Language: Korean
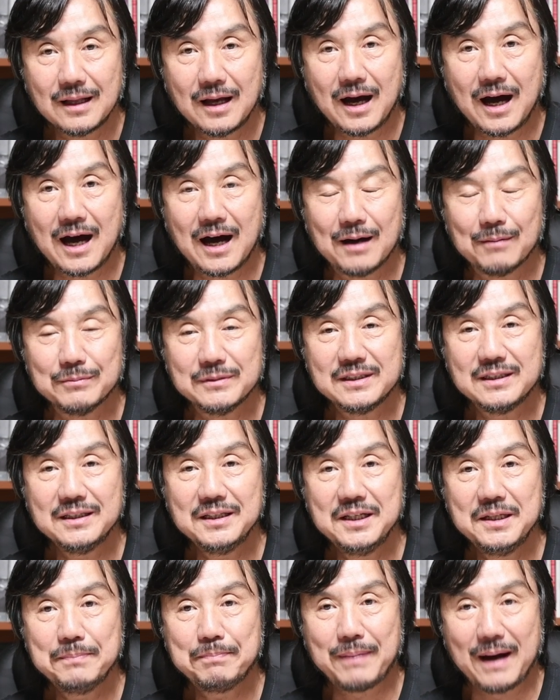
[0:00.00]

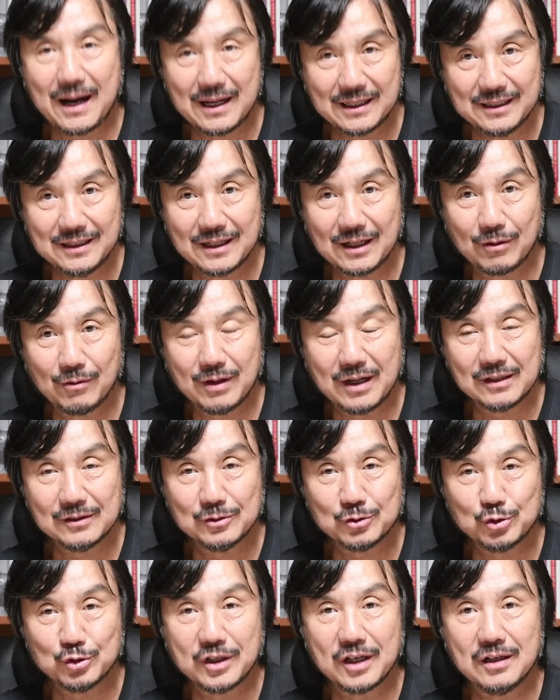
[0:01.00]
암실이 반이라고 하는
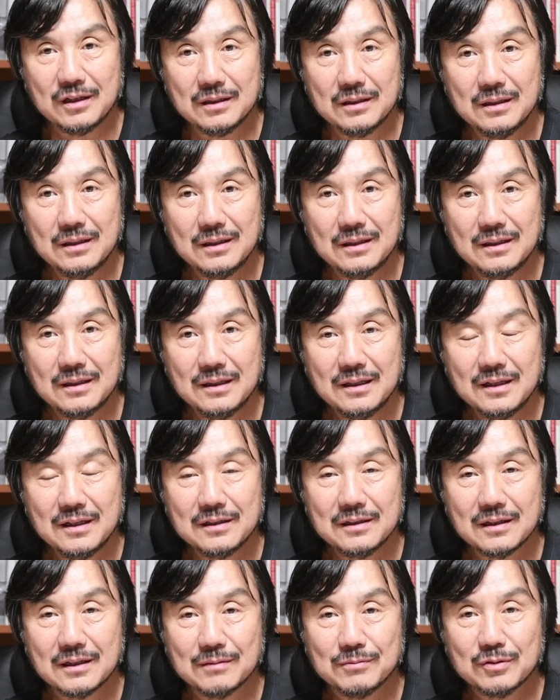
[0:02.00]
주제를
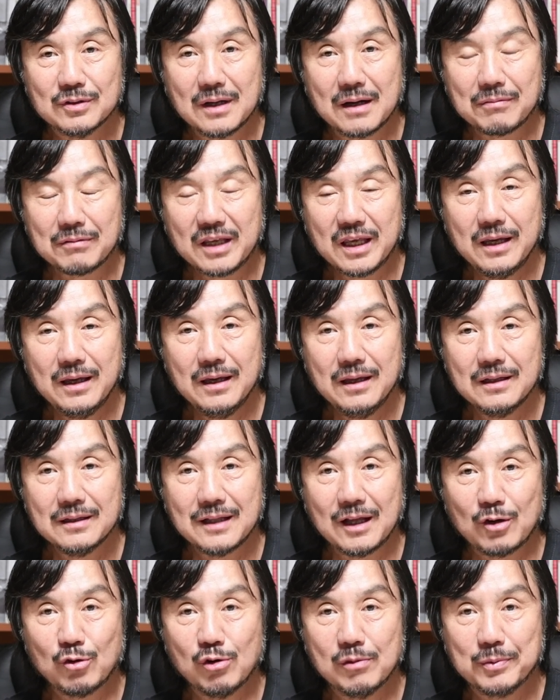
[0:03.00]
여러분과 함께
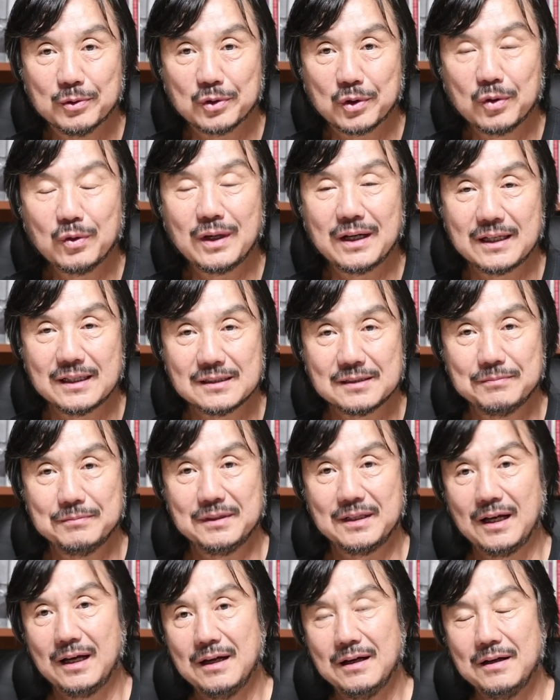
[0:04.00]
나누어 보도록
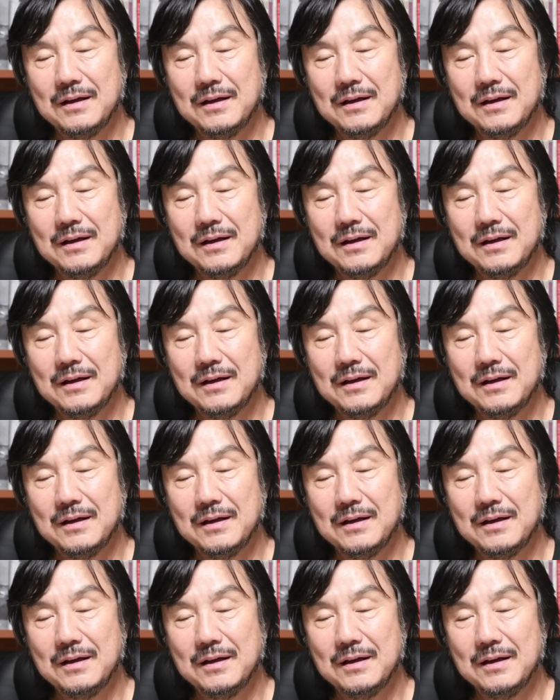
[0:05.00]
하겠습니다.